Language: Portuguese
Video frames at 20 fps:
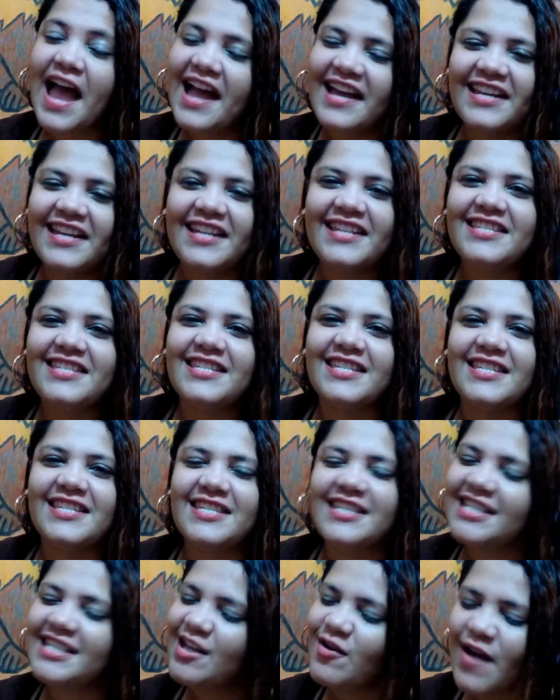
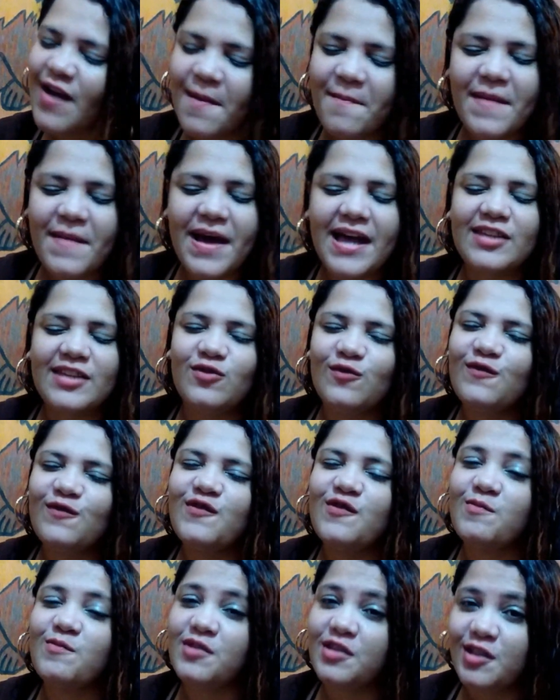Acredite, não é mais um
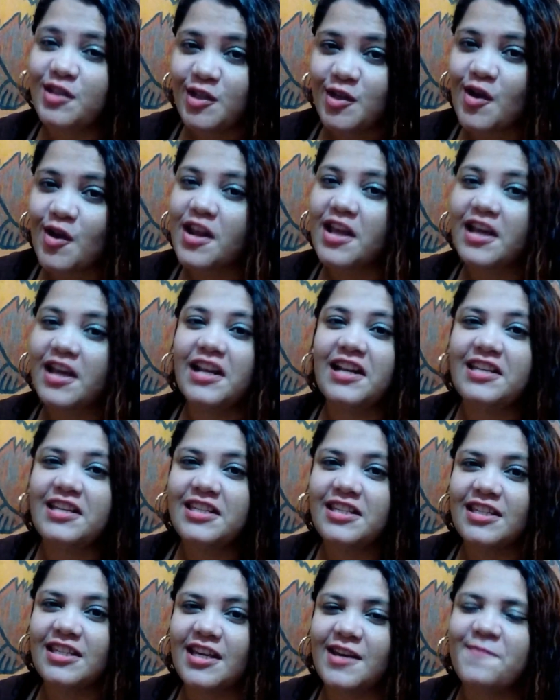filme de história
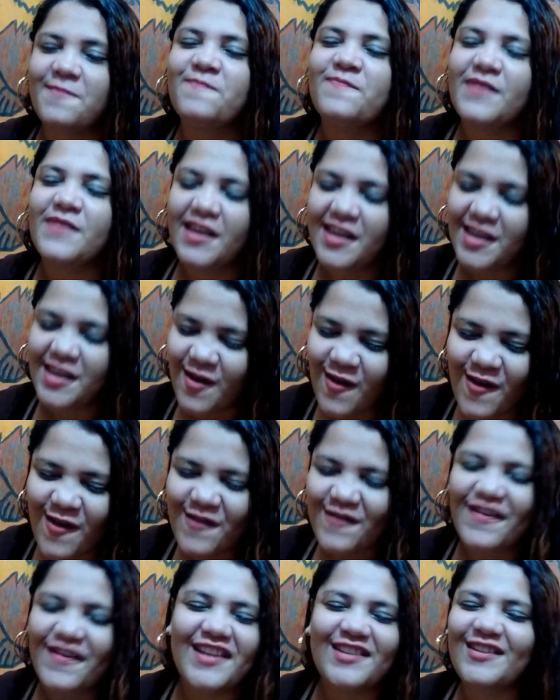clichê. E eu
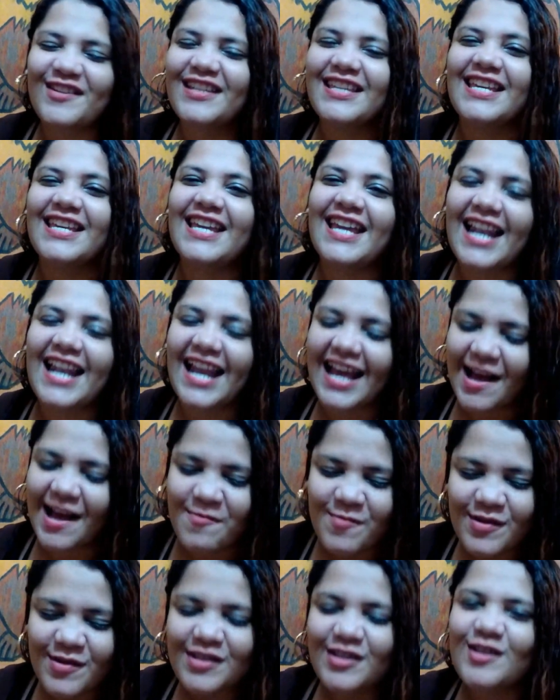confesso aqui que ele
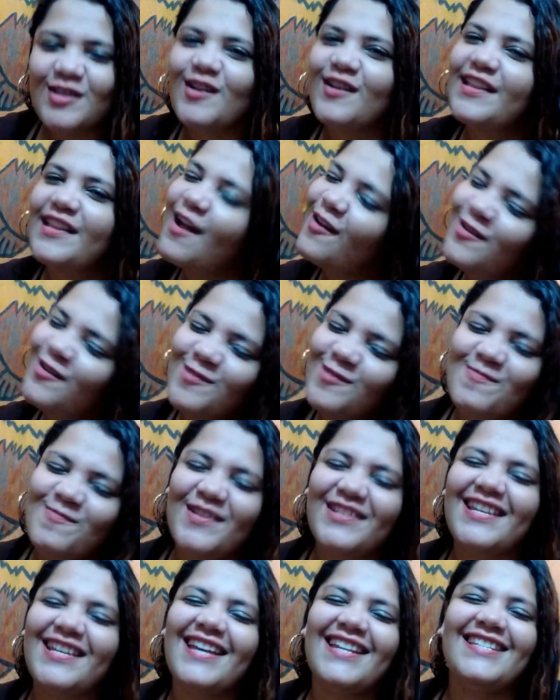acabou de se tornar um dos
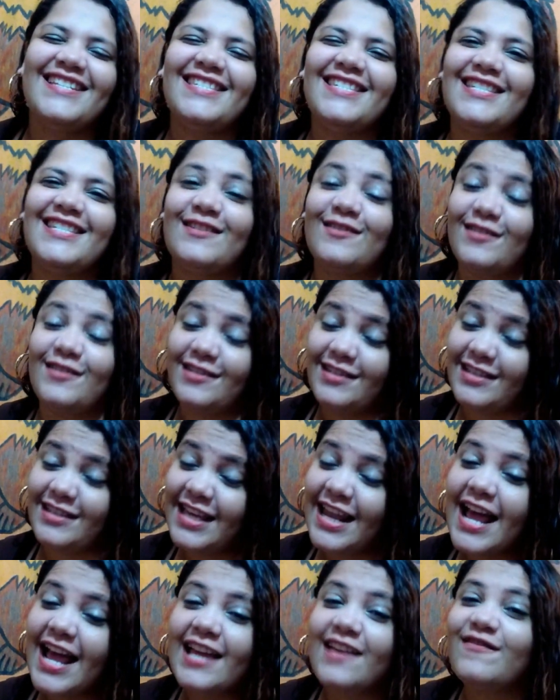meus queridinhos.
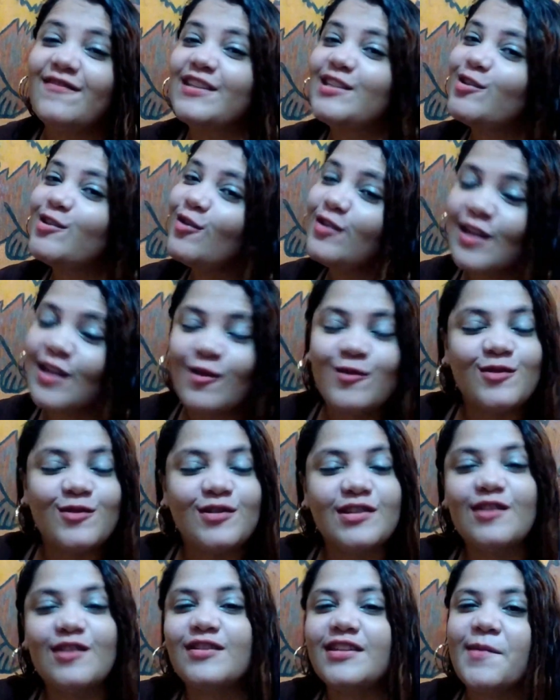Será que vai se tornar um
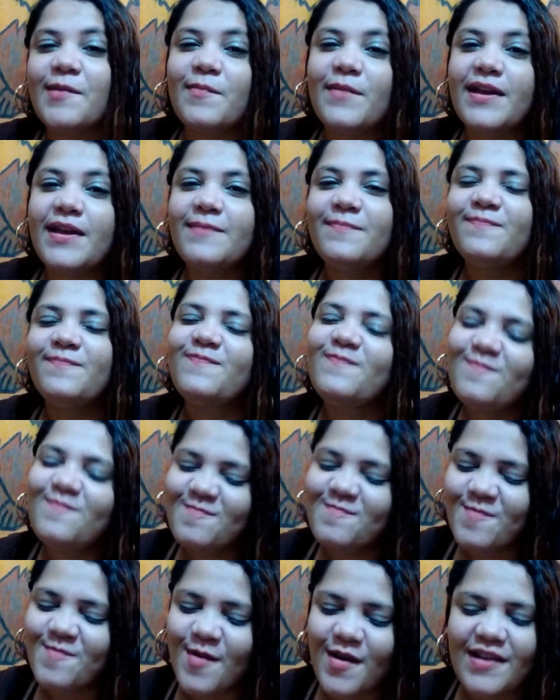dos seus também?
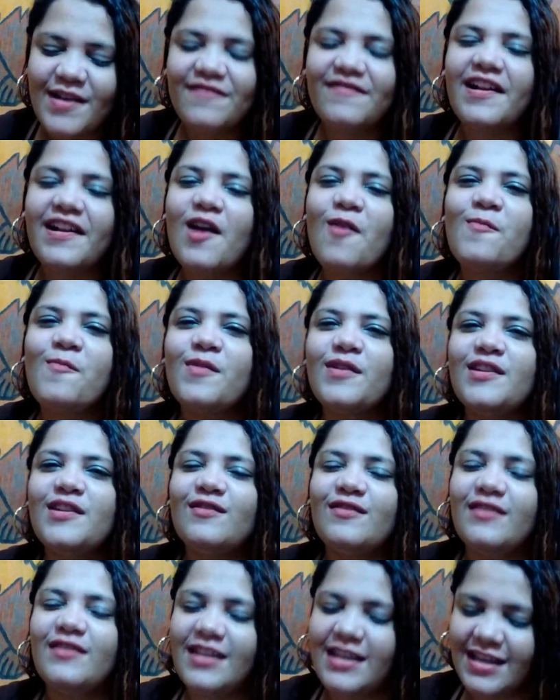Bora falar um
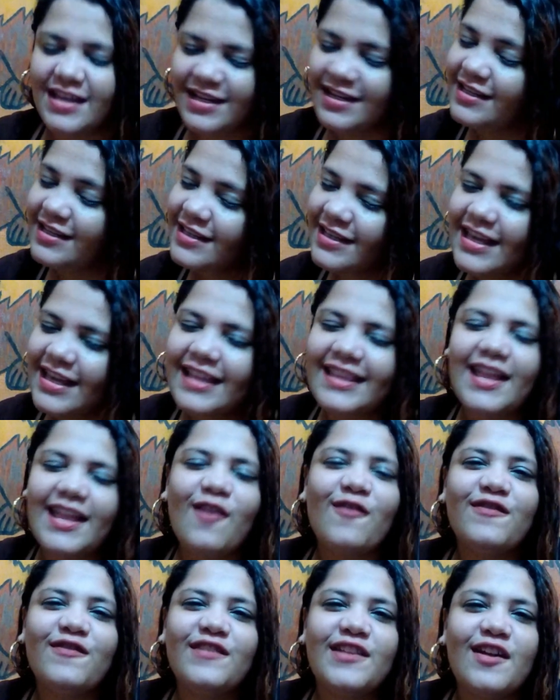pouquinho dele e
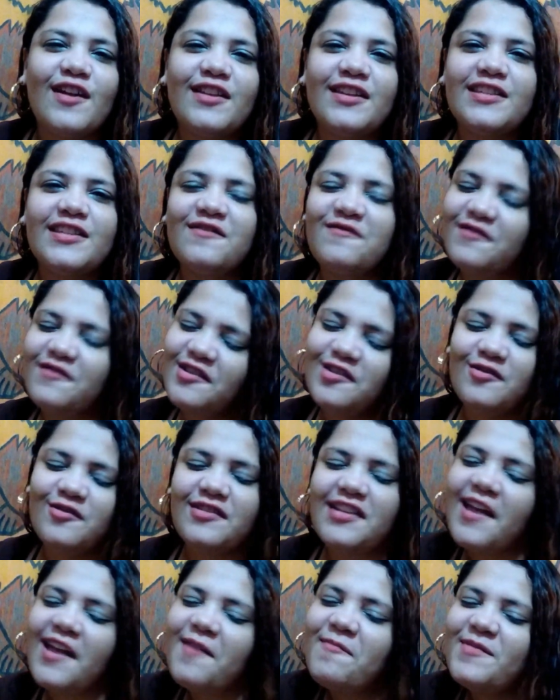até o final desse
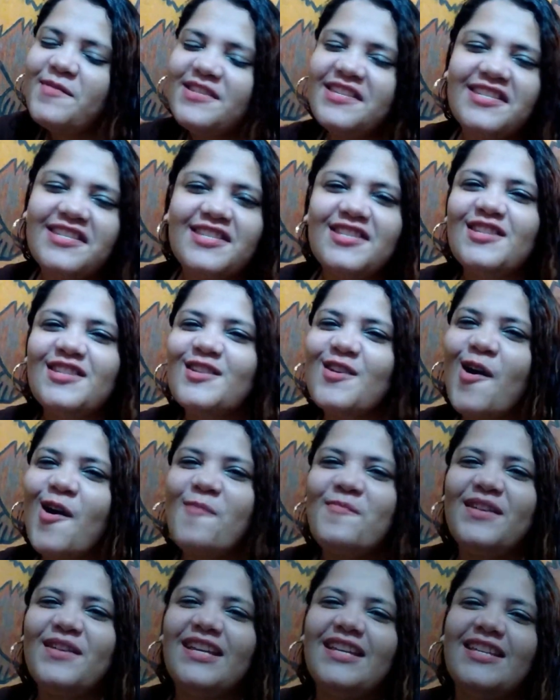vídeo, de repente a gente
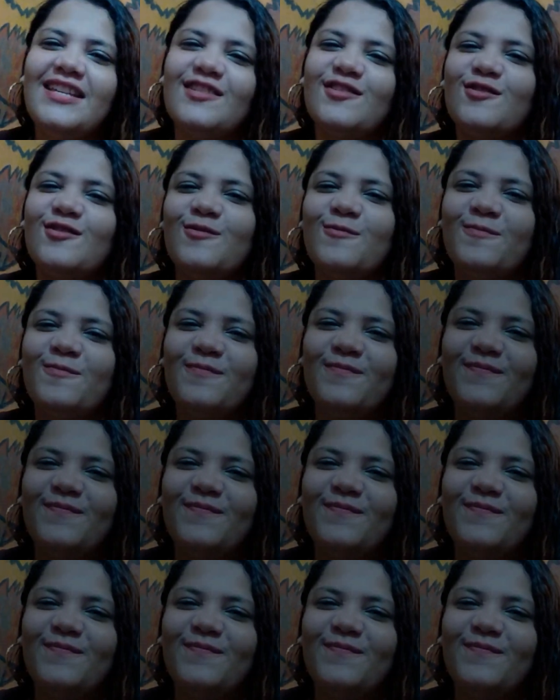descobre isso.